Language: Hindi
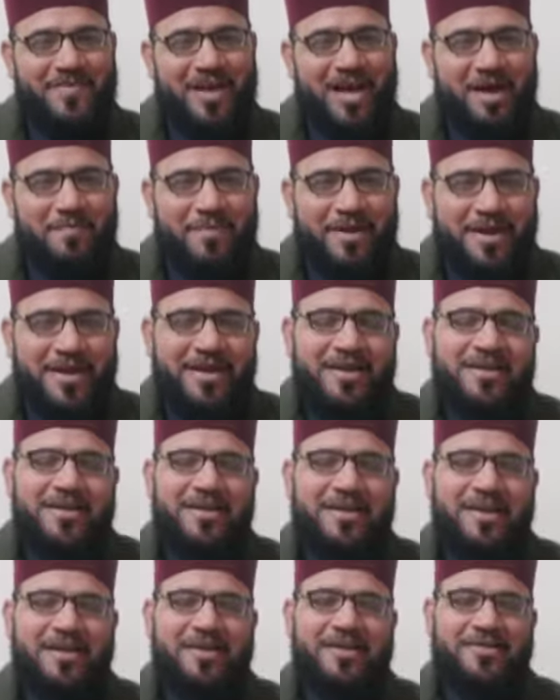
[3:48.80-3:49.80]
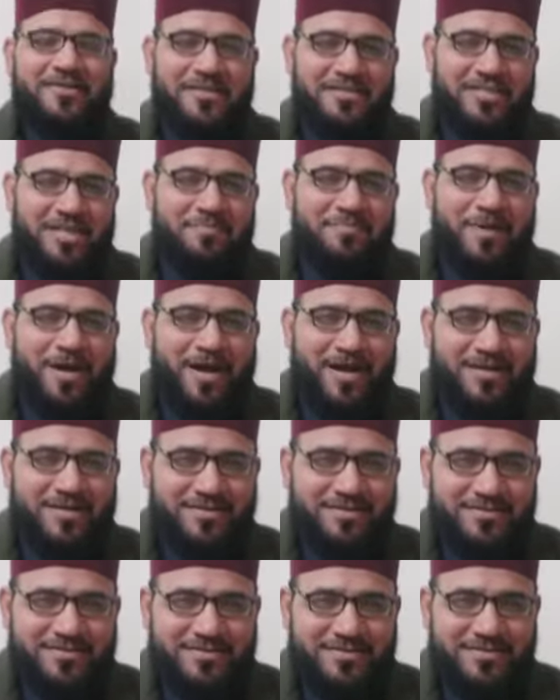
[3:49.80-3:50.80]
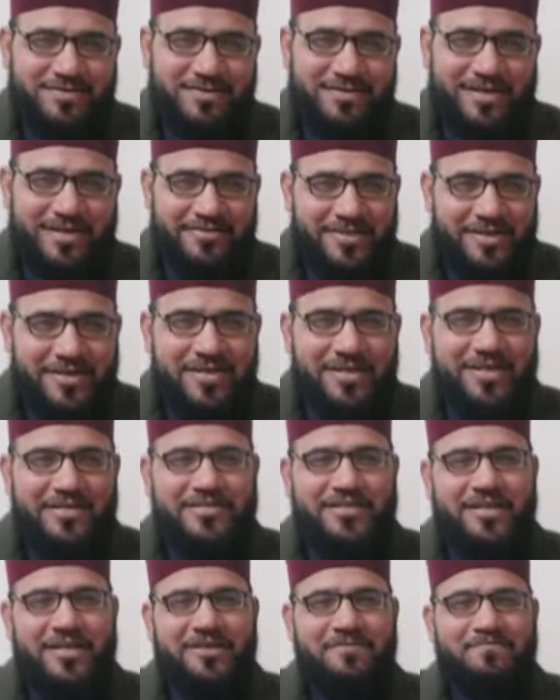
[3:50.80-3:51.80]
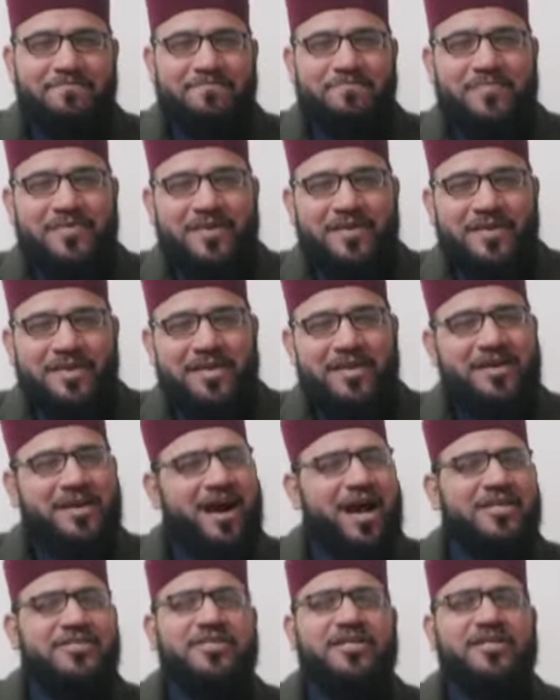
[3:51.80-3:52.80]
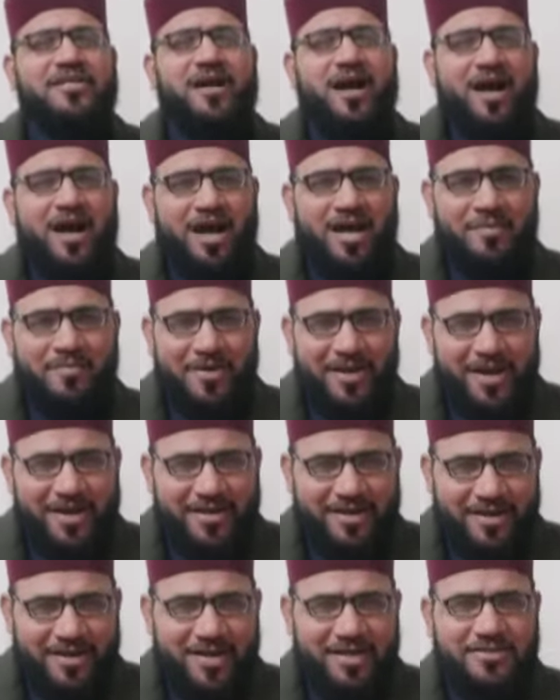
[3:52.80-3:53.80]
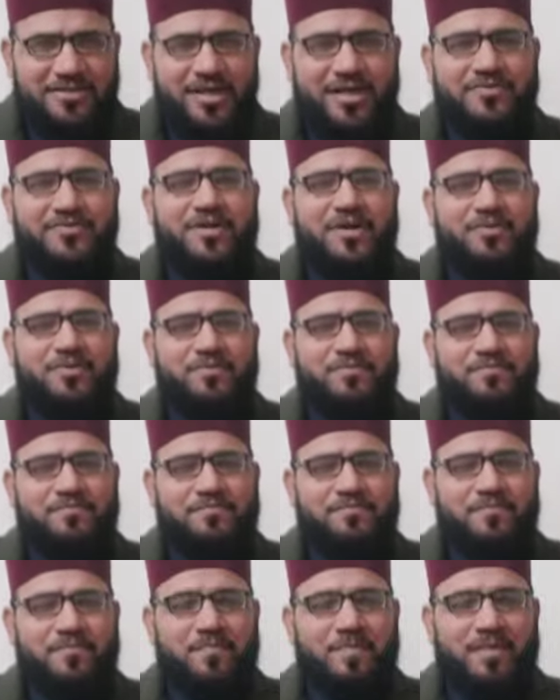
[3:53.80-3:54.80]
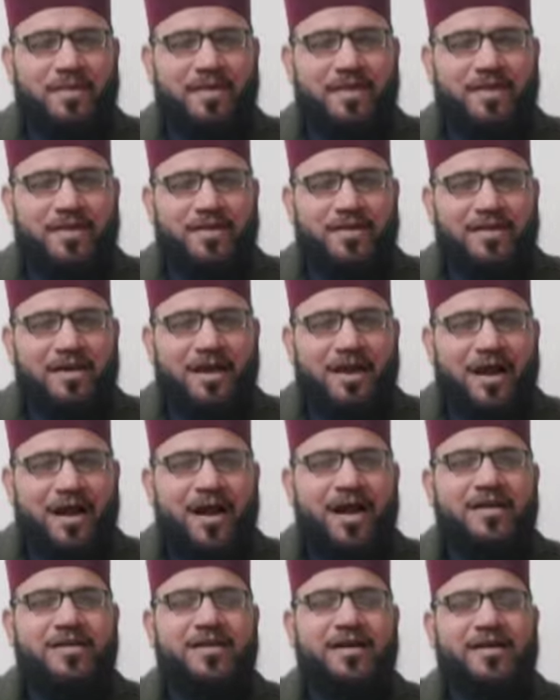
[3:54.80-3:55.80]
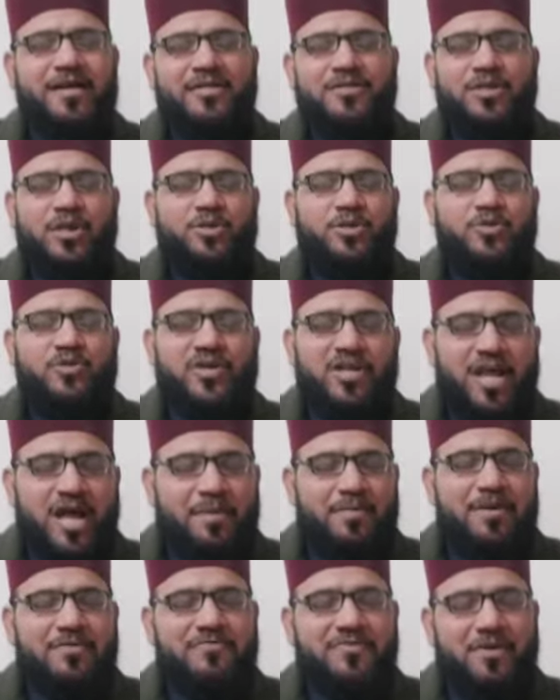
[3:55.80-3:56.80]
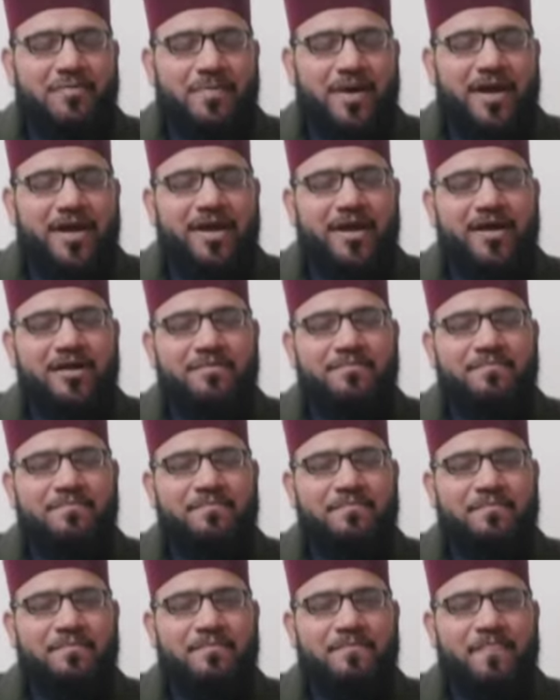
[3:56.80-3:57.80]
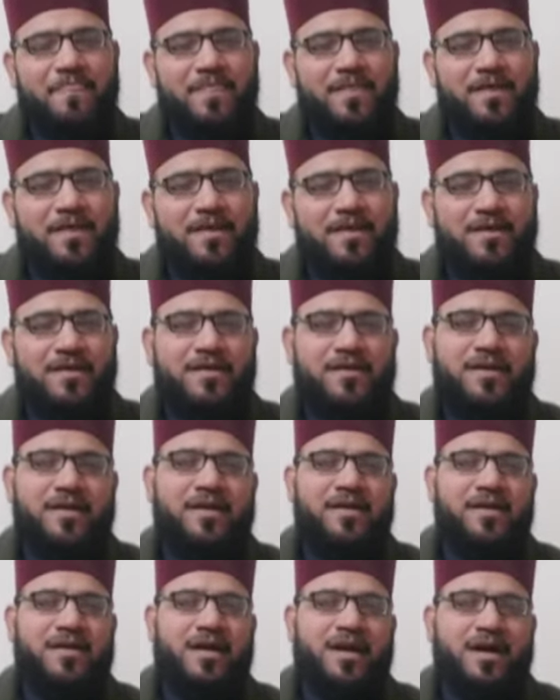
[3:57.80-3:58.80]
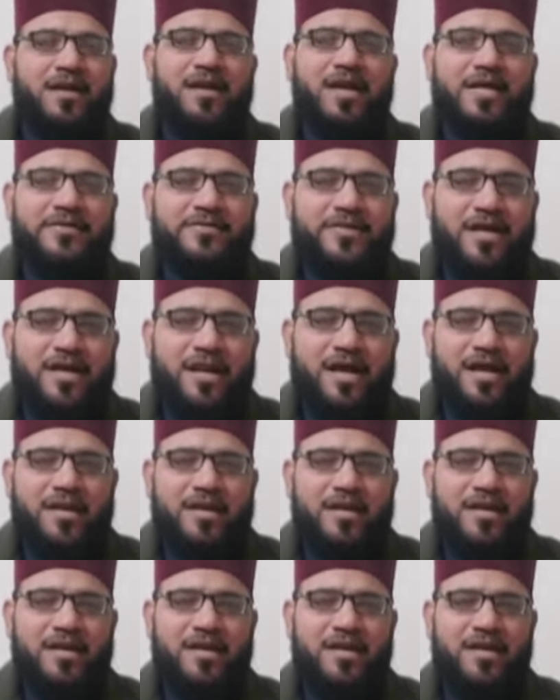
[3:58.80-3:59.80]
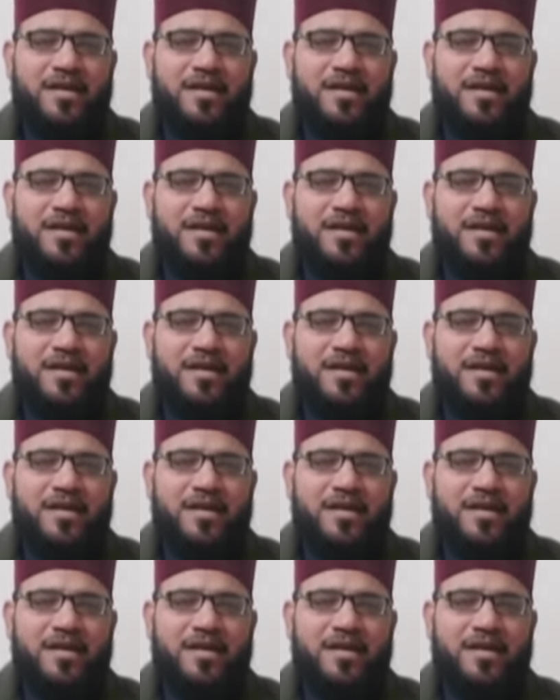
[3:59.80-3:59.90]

यहां मैं एक हदीस पाक के ज़रिए से एक आशिक का हाल बयान करना चाहता हूं आका सलाम ने फरमाया कि अल्लाह ताला ने